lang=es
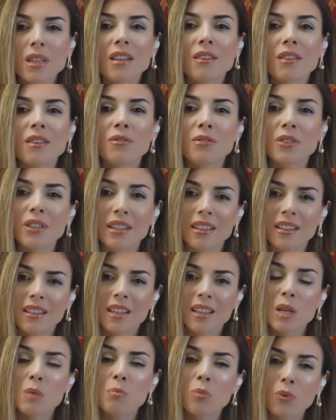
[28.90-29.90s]
Porque son
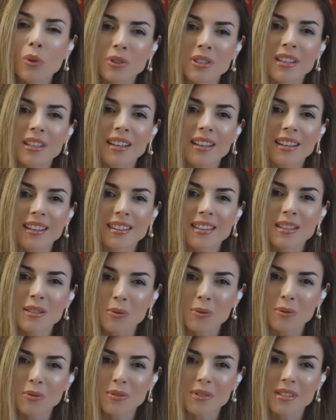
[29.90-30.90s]
ustedes los que
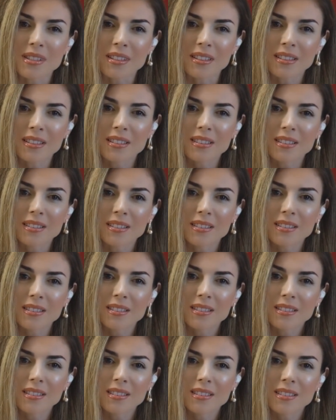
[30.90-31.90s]
levantaron este
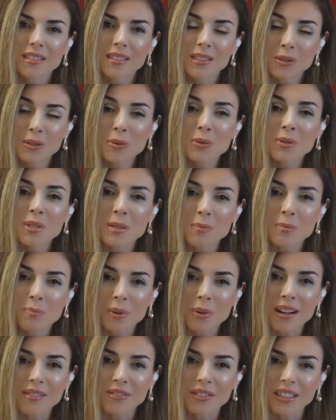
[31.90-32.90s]
sol,
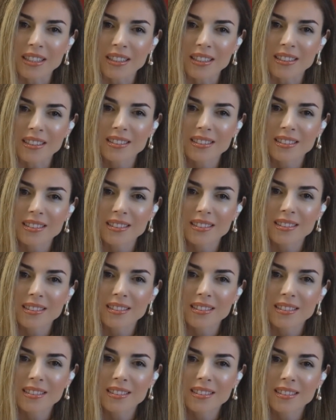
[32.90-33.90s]
el sol de la
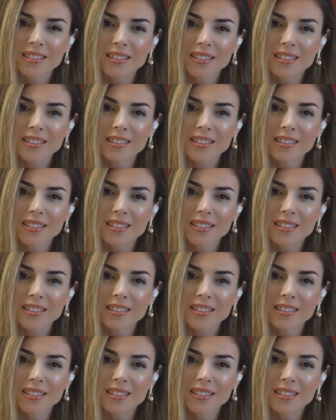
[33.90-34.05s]
verdad.